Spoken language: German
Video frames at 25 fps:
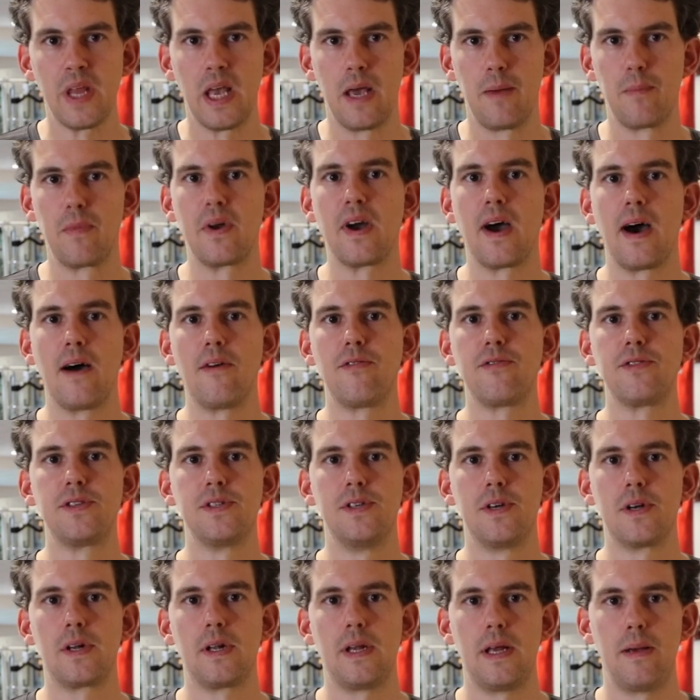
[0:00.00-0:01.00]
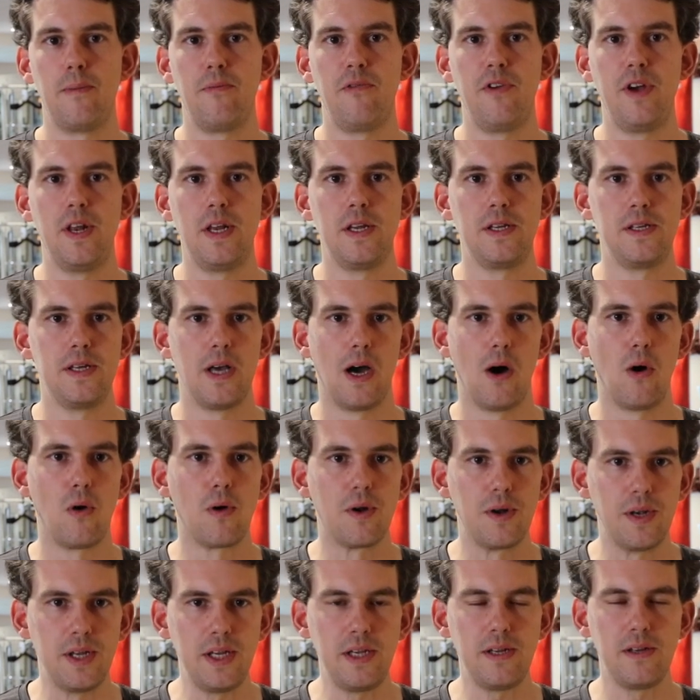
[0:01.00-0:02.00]
Im Kraftzirkel empfehle ich dir
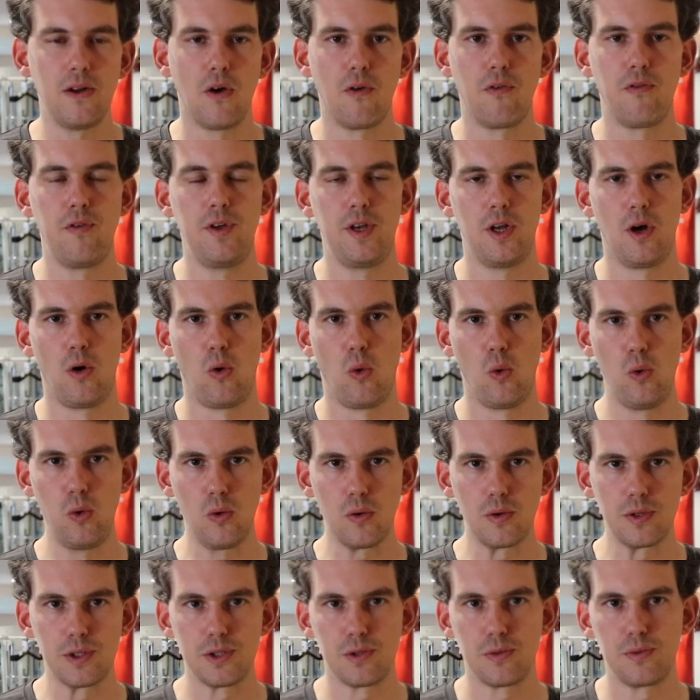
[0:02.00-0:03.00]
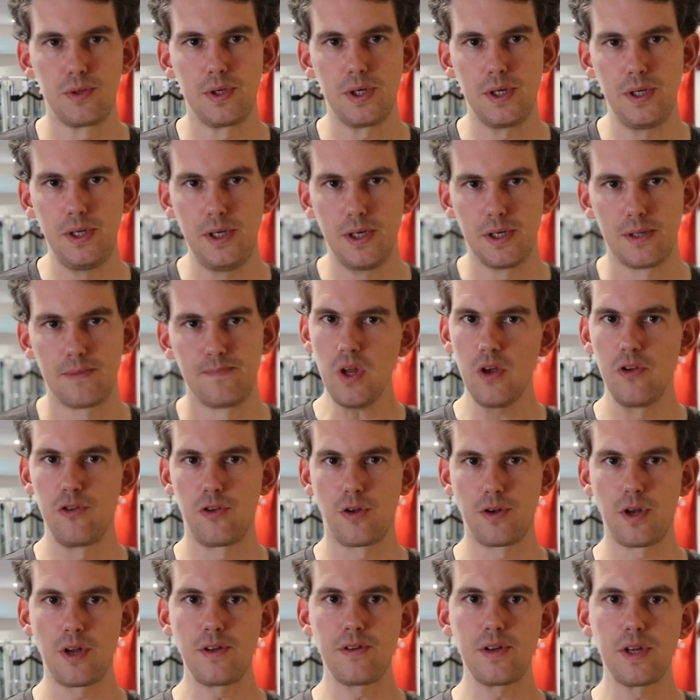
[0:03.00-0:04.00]
auch nicht auf Wiederholungen zu trainieren,
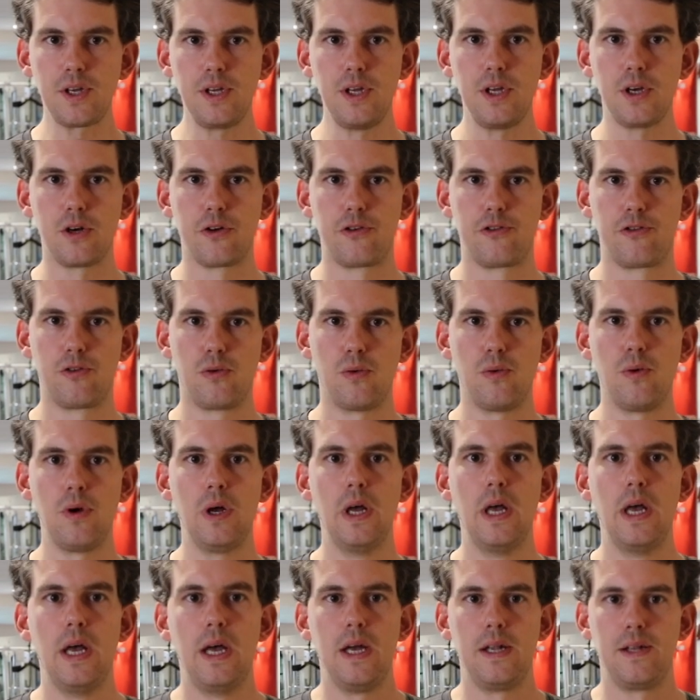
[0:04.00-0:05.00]
sondern trainiere so,